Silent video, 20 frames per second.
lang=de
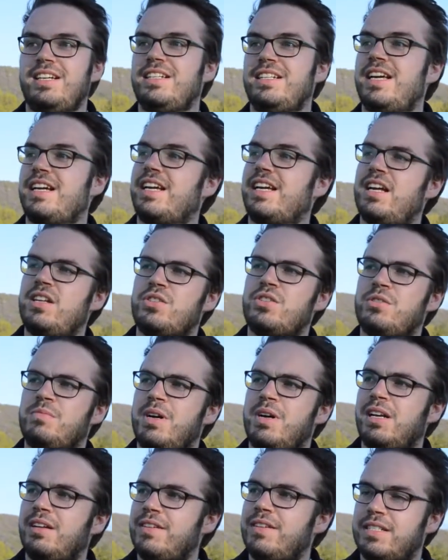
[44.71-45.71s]
Der catcht
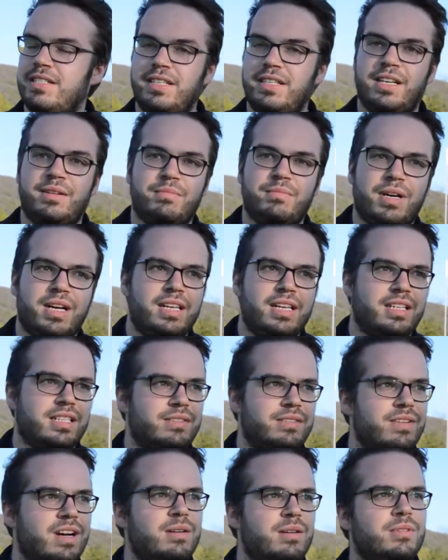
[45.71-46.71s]
normalerweise jeden Ball.
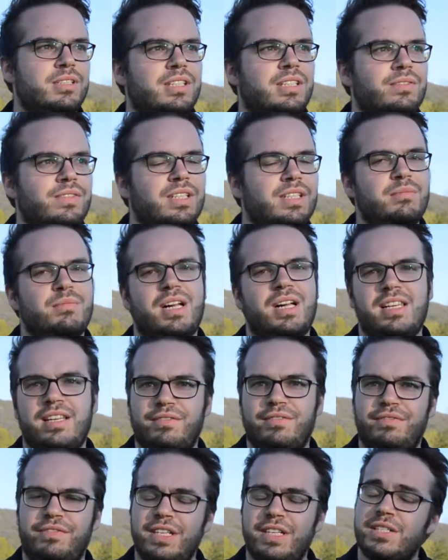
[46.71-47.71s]
Das war aber irgendwie ein Ball,
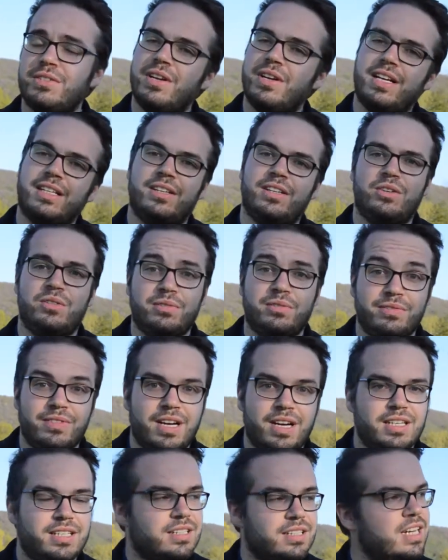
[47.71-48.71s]
der viel zu lange in der Luft
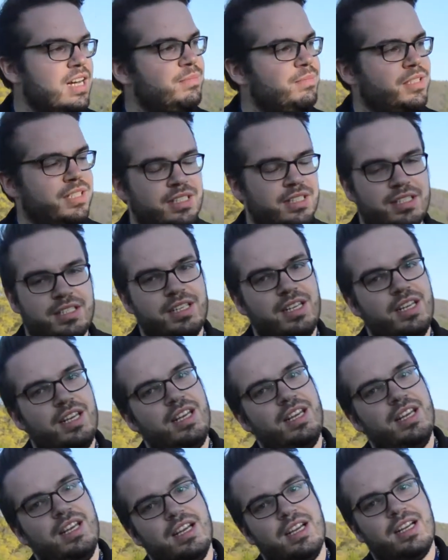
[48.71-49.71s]
war. Dann kam man ins
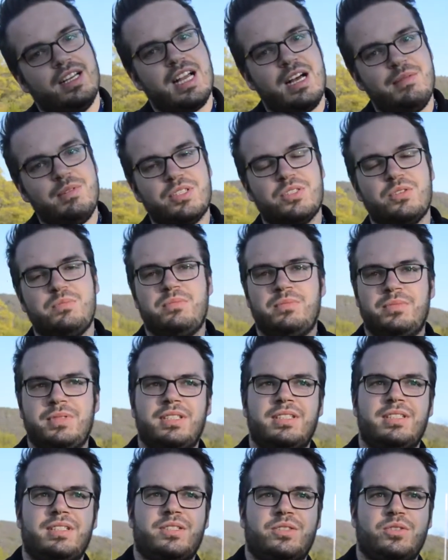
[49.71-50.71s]
kam er zum,
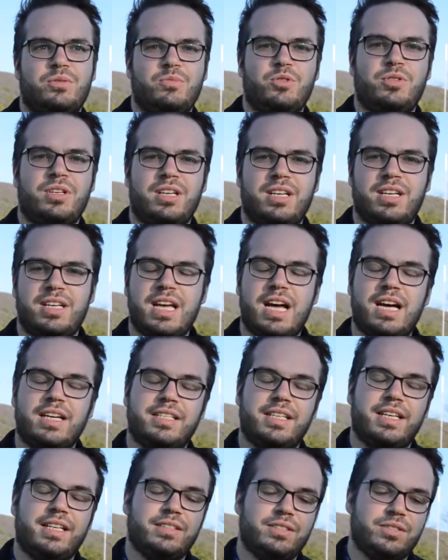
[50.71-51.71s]
zum äh,
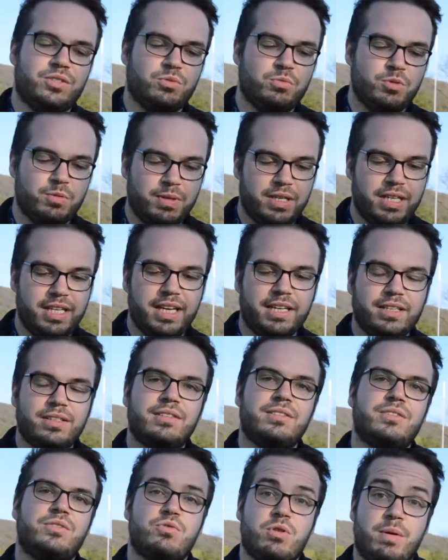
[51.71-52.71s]
Nachdenken, zum Überlegen,
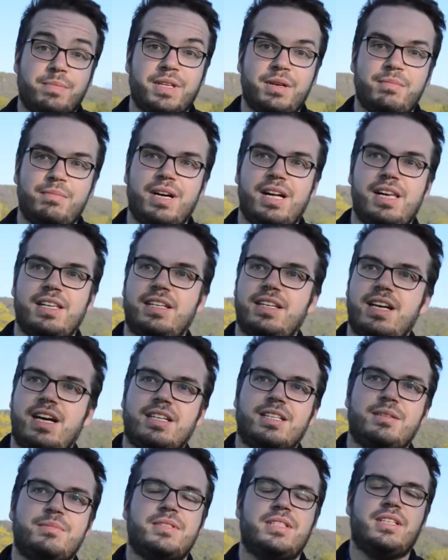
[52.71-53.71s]
droppt den Ball,
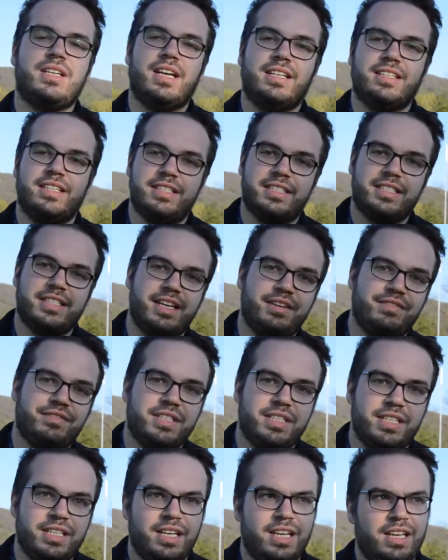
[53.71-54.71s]
danach gibt es direkt den
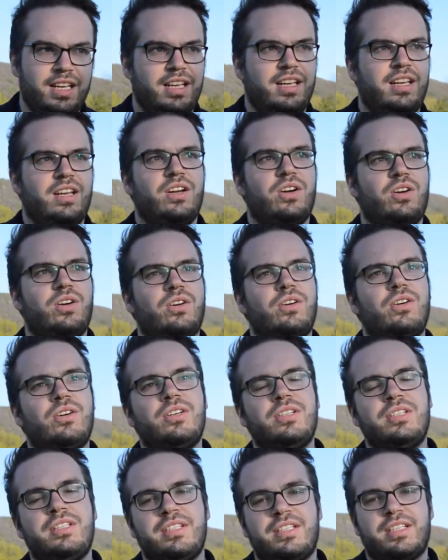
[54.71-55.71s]
Safety.
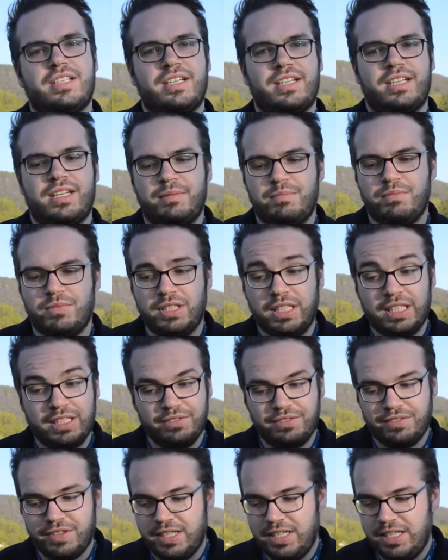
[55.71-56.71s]
Und ähm,
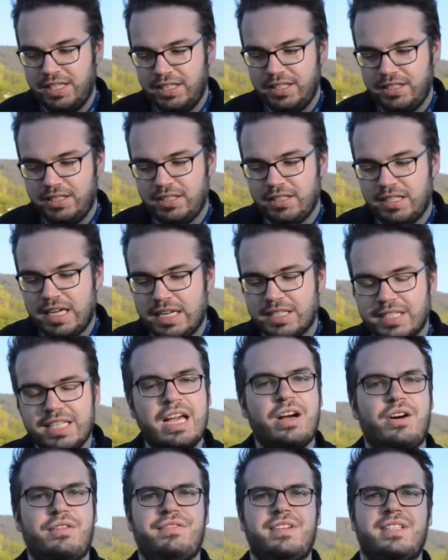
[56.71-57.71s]
irgendwie hat
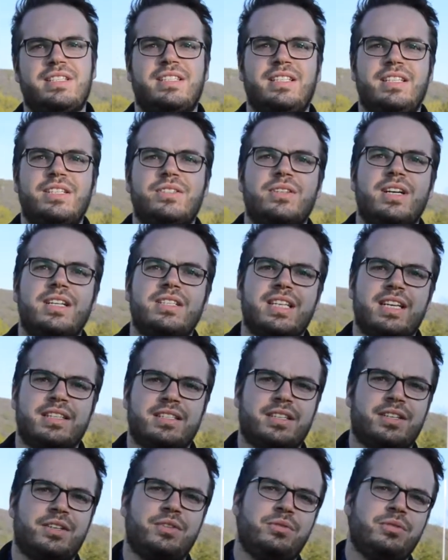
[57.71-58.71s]
die Offense nicht so ganz
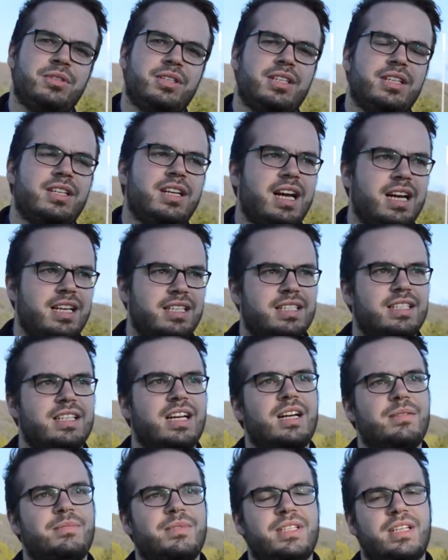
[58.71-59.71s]
executed in der ersten
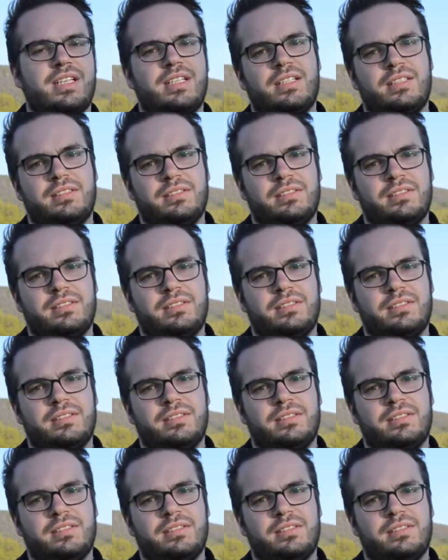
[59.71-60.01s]
Halbzeit.